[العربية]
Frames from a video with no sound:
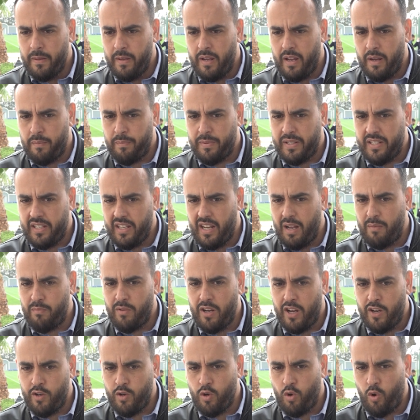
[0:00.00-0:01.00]
آه، بسهام
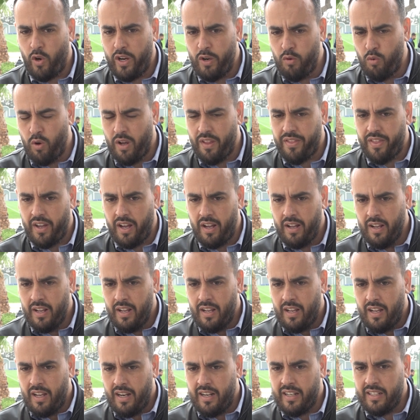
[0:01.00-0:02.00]
لأنه عوض
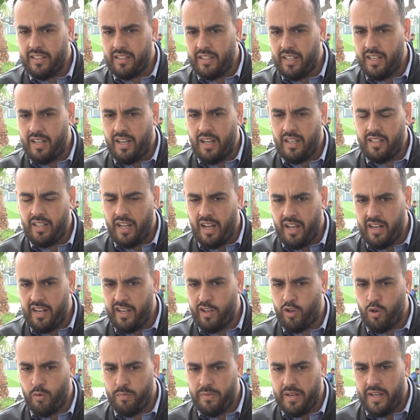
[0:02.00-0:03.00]
الانتقاد
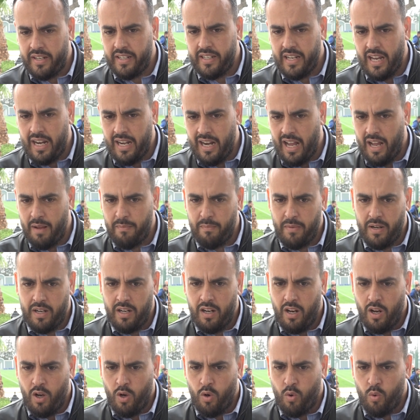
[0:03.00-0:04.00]
عليكم يعني
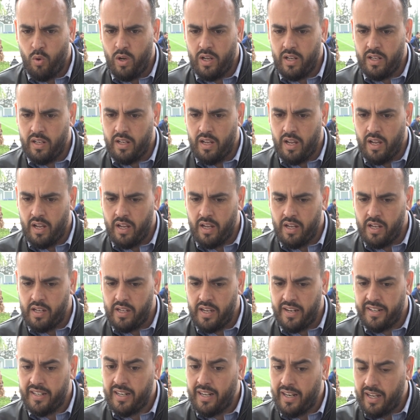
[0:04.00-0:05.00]
العمل
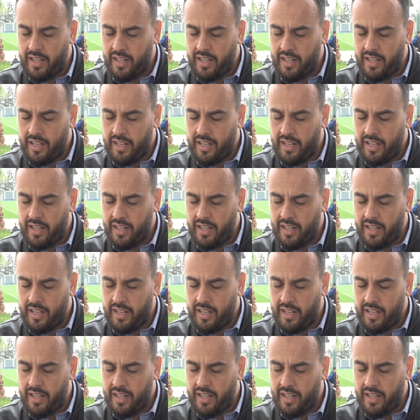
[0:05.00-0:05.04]
ويعني آه،